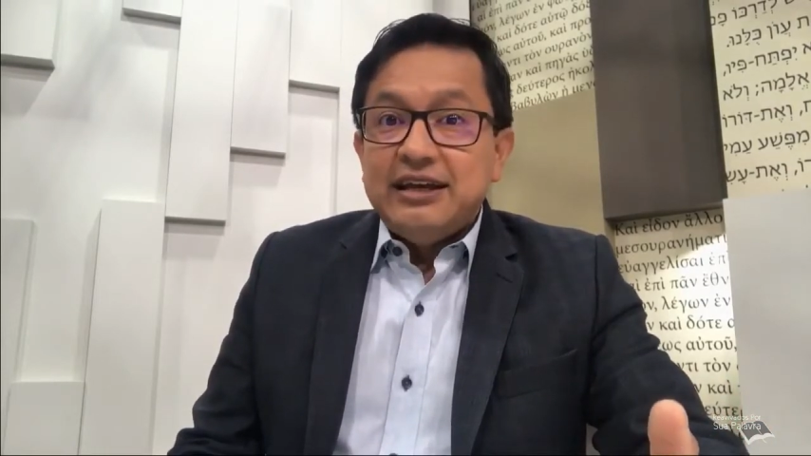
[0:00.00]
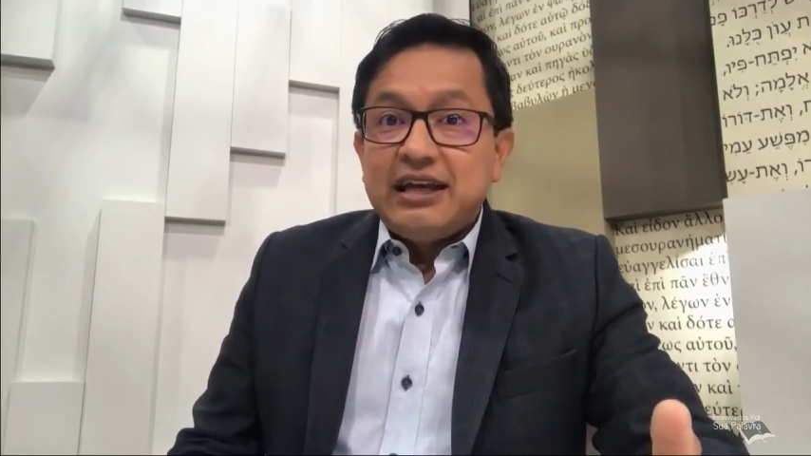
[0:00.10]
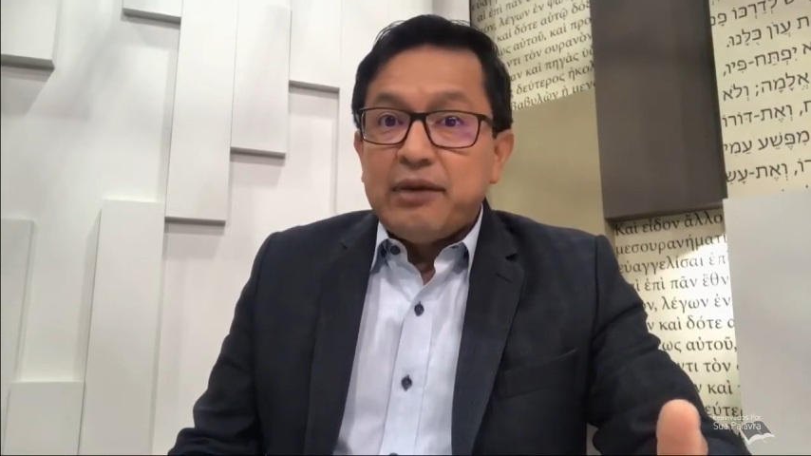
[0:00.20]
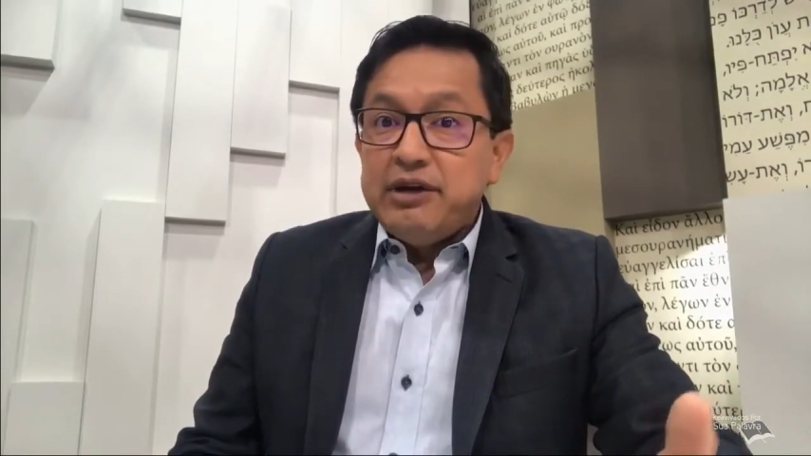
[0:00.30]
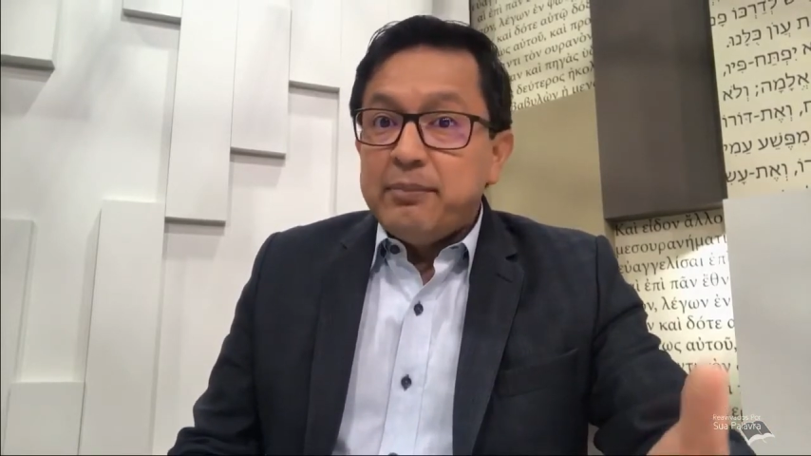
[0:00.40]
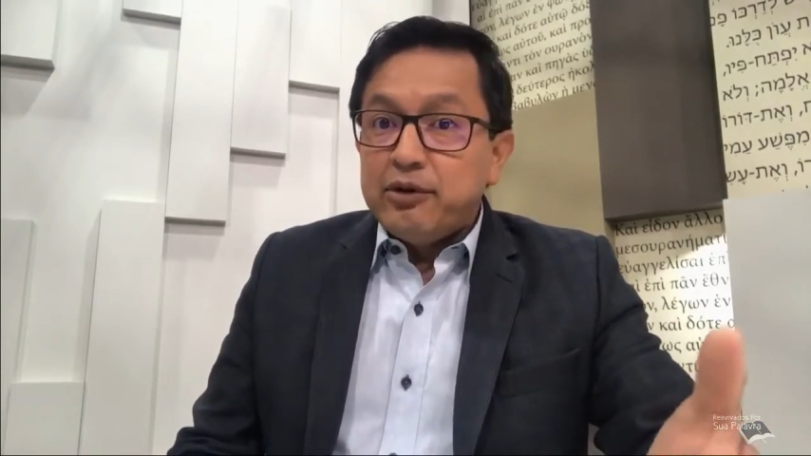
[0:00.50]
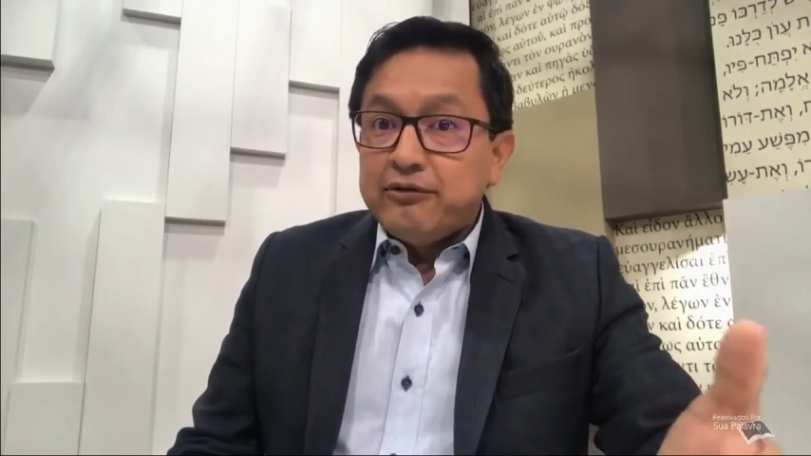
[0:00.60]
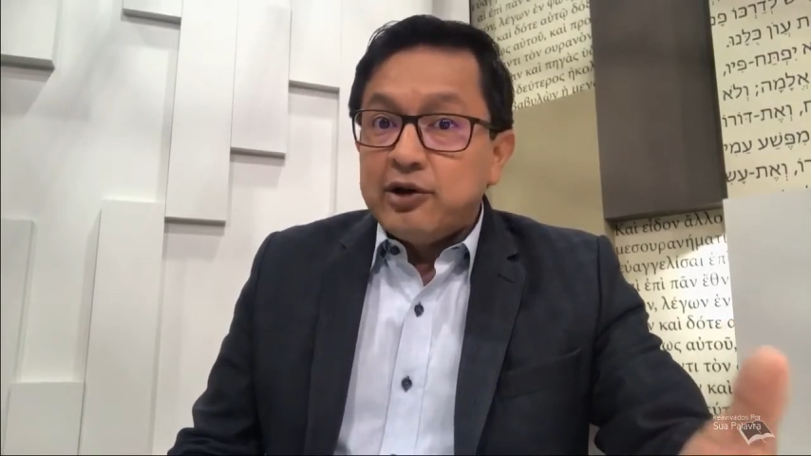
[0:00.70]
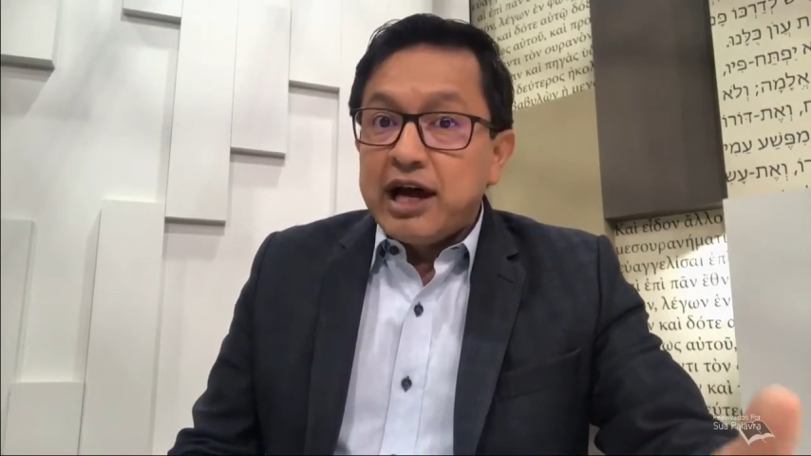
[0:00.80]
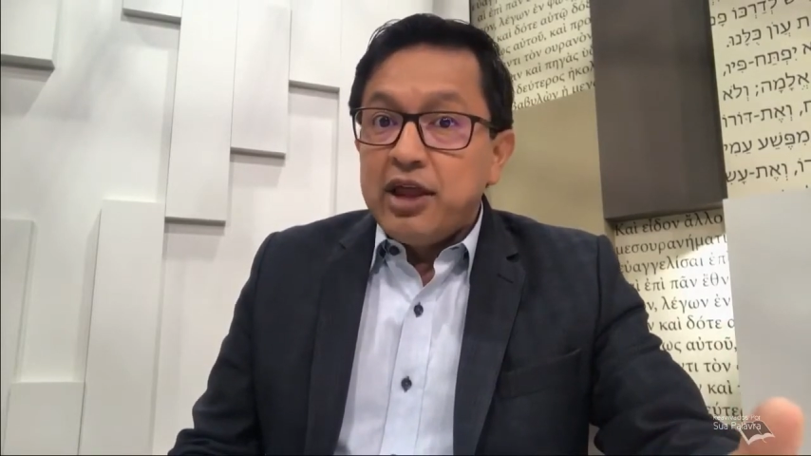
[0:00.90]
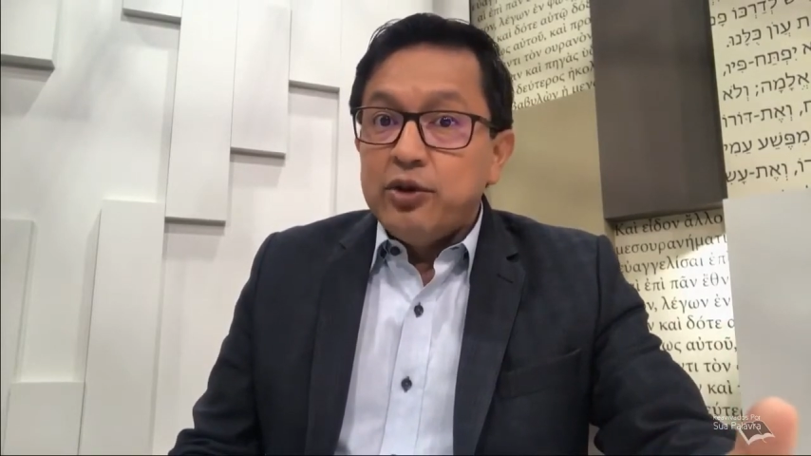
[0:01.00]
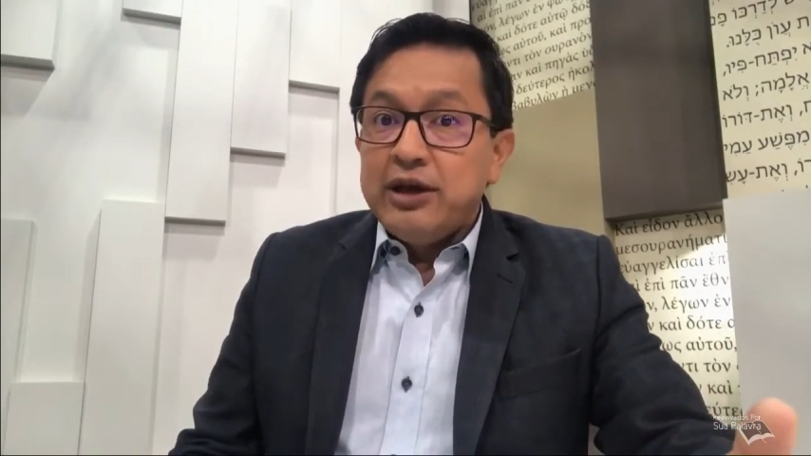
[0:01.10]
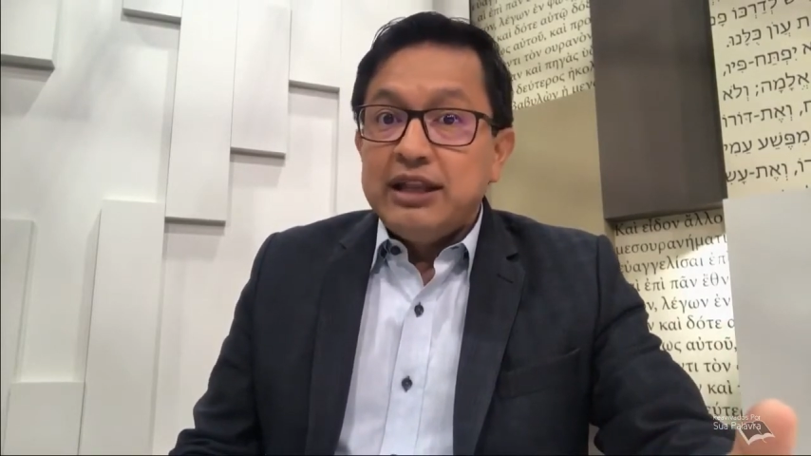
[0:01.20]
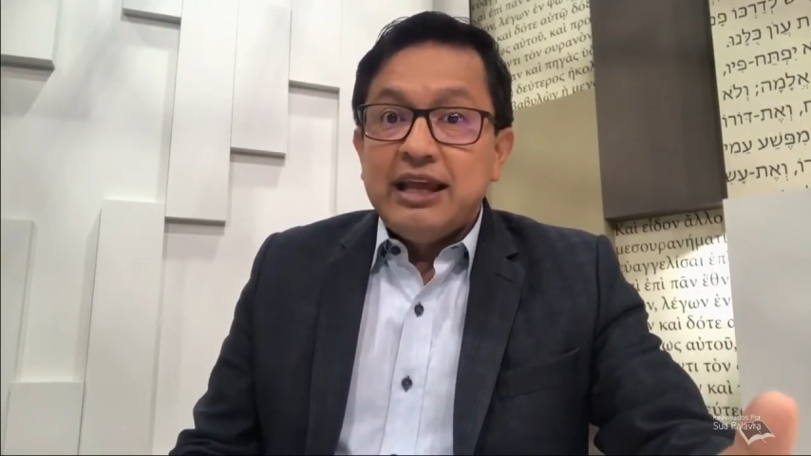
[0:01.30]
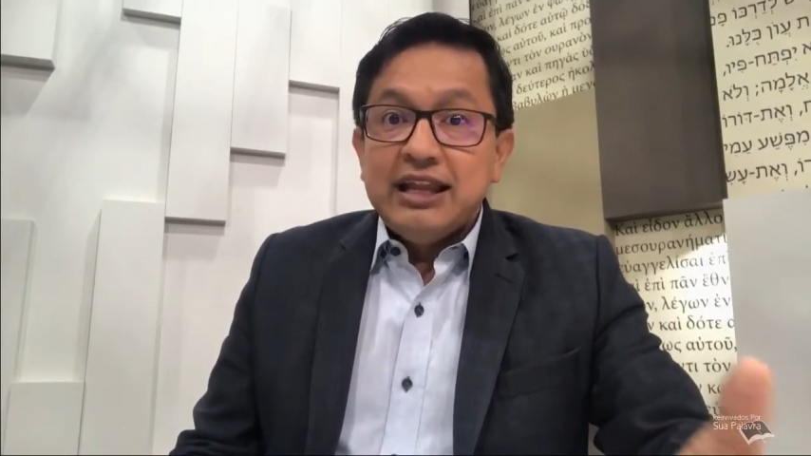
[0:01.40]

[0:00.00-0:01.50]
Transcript: que había provocado en la